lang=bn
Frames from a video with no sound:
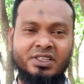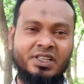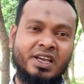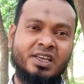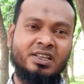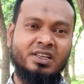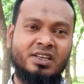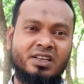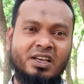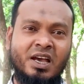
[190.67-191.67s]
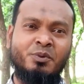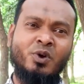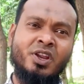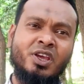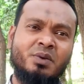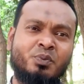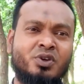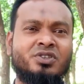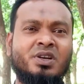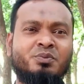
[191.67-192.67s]
যে দেখেন আমি অনেক
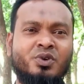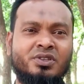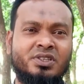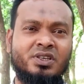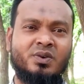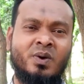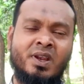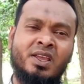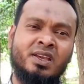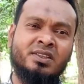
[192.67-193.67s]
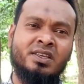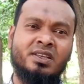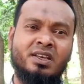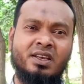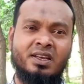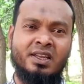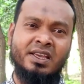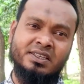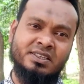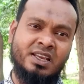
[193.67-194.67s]
পরিশ্রম করেছি অনেক দিন
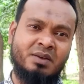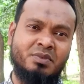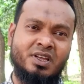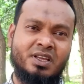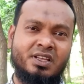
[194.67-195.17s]
লেগেছিলাম